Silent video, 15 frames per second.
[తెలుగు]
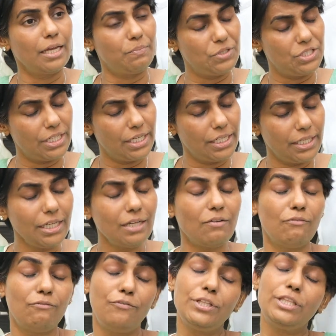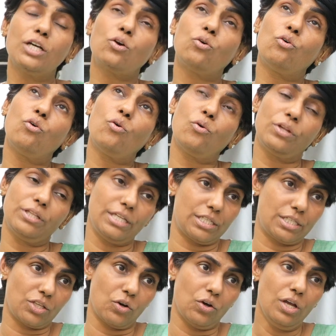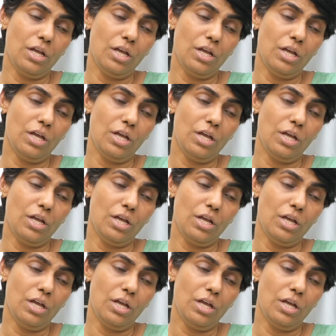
ఎపిజెనెటిక్ విత్ ద కో దీస్